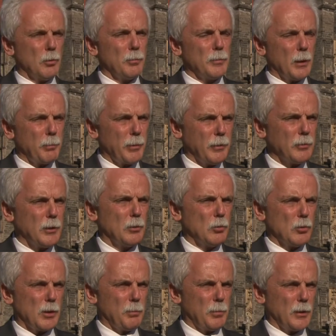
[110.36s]
naprawdę
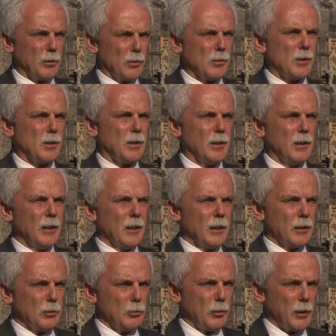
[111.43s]
duże pieniądze,
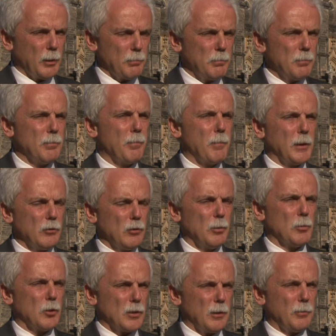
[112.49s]
które będzie
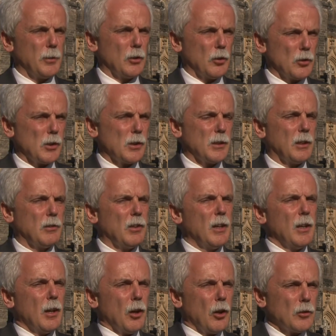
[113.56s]
można wykorzystać.
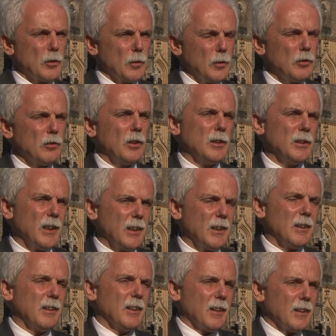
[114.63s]
Oczywiście
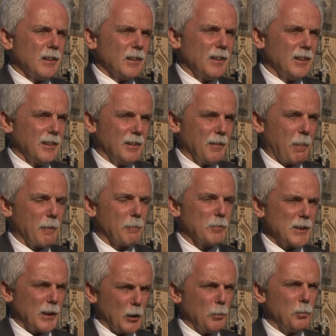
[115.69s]
nie w
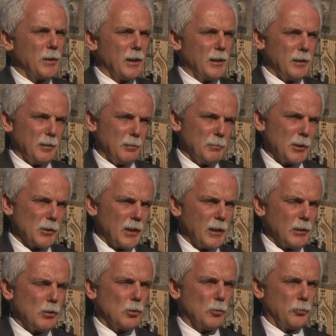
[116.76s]
zarobkach
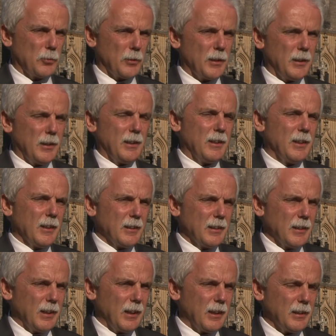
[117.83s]
mieszkańców, ile
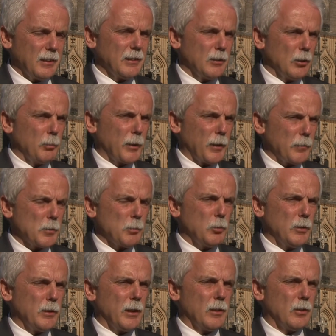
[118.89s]
dla dobra
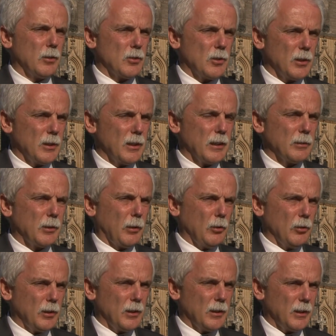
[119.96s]
wspólnego, czyli na
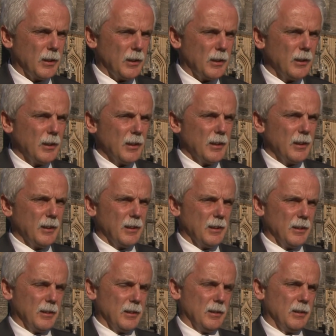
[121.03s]
drogi, na
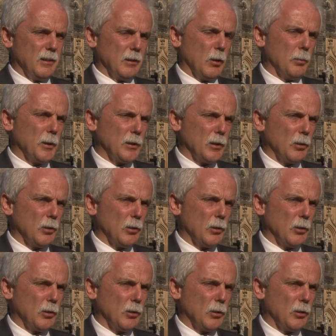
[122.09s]
e, obiekty